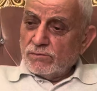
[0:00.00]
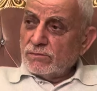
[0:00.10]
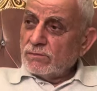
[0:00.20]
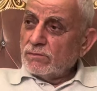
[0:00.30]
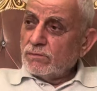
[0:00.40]

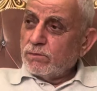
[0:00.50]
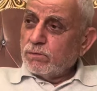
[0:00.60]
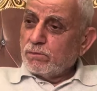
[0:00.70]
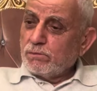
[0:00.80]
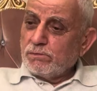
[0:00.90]

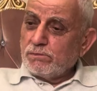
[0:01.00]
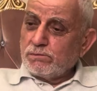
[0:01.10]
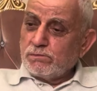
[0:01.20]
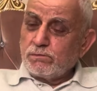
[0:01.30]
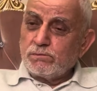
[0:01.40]
Takıntımız bunlar
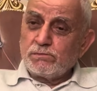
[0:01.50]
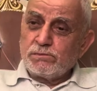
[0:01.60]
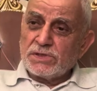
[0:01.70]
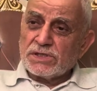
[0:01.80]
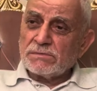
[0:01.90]
efendim.
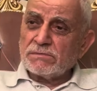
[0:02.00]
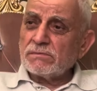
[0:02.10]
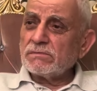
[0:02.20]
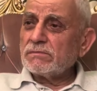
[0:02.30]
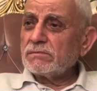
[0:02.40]
Bizim
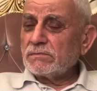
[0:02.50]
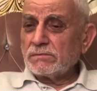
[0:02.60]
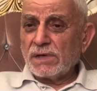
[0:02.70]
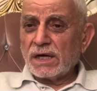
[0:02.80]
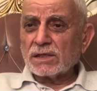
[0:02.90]

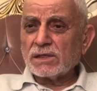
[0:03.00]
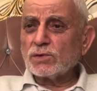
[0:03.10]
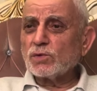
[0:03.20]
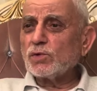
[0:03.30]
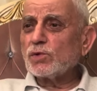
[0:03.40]

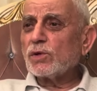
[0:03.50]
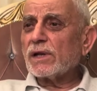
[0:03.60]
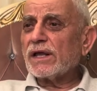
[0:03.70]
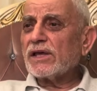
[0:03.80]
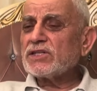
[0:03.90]
batın
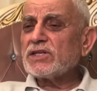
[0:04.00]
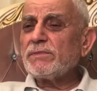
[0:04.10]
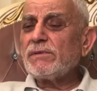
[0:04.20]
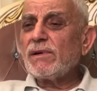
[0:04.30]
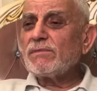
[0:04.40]
duygulara
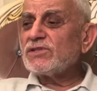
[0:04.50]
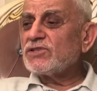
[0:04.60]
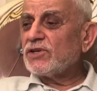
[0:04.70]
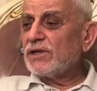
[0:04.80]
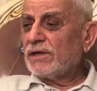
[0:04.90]
geçebilmemiz
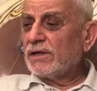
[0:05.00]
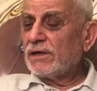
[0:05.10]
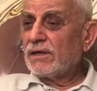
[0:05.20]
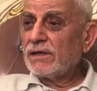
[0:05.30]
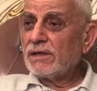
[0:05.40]
için
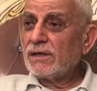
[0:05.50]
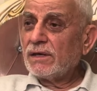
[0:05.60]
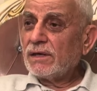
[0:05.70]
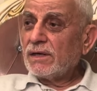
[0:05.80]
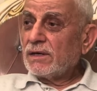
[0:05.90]

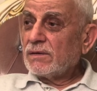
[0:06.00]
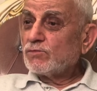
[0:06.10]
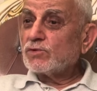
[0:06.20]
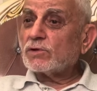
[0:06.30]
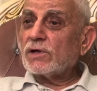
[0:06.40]

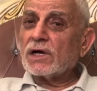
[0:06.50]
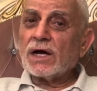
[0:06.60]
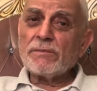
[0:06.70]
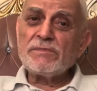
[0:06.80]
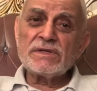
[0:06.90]

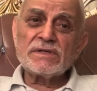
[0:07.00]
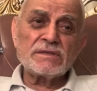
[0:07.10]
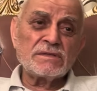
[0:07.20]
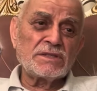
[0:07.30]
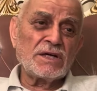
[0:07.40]
mutlaka
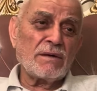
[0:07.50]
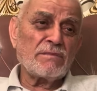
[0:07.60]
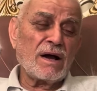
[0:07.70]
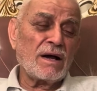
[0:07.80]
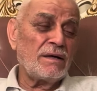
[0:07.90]
bir
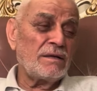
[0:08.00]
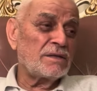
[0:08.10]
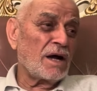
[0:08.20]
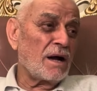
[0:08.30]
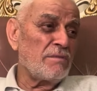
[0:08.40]
kamal,
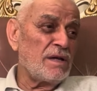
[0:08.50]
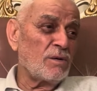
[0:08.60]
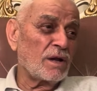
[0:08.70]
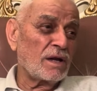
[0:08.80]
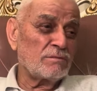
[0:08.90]
kamil
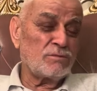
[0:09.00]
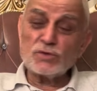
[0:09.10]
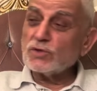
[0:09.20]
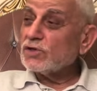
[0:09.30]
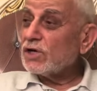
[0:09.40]
olan,
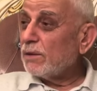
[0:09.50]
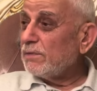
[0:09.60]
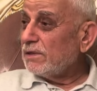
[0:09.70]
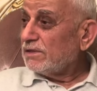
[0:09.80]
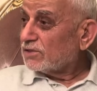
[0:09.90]
müşri
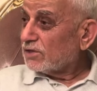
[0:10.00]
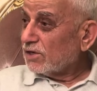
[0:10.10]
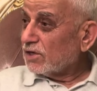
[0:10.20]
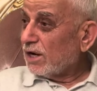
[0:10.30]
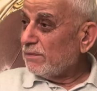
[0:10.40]
kamil, insanın
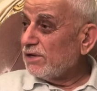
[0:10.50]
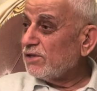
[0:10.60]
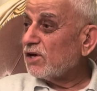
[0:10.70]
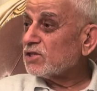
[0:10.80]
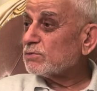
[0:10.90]
kamile
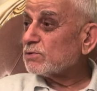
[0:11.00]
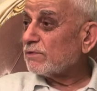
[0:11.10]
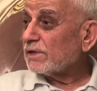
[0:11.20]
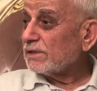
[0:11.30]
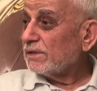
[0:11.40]
ihtiyacımız
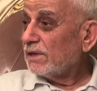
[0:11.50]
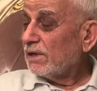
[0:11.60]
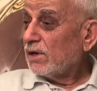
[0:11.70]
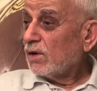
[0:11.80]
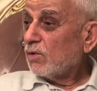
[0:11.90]
var.
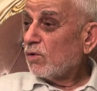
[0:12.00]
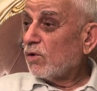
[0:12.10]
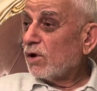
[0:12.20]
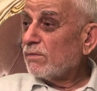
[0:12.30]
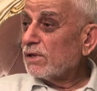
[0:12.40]
İşte. O
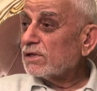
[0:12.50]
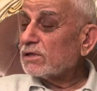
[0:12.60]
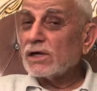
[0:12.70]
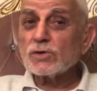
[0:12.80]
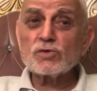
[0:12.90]

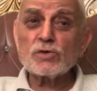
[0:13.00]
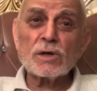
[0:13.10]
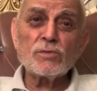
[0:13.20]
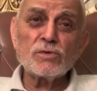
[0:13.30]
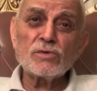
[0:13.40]
olmadıktan
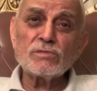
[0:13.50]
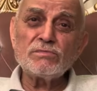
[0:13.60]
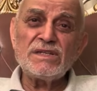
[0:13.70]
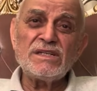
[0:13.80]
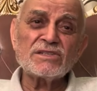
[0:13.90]
sonra bunun
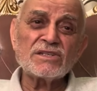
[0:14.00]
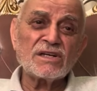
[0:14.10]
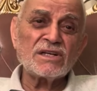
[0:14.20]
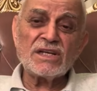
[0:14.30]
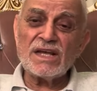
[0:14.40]
bir
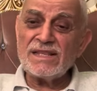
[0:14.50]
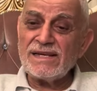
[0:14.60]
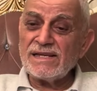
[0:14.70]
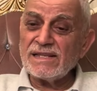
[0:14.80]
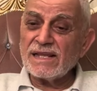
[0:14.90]
insanın
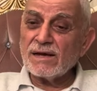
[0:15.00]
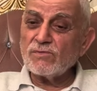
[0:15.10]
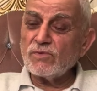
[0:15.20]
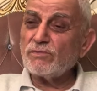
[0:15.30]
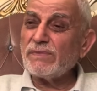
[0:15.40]
kendiliğinden
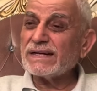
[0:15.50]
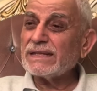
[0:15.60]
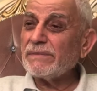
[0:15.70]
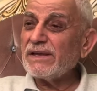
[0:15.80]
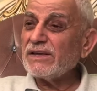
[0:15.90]
bu
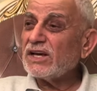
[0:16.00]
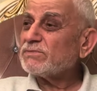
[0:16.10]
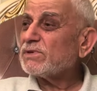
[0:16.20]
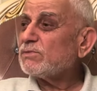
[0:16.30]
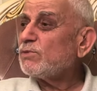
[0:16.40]
mertebeye
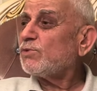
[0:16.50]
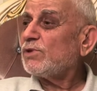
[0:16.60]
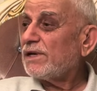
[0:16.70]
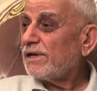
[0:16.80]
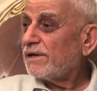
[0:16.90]
geçmesi mümkün
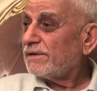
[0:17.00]
değil.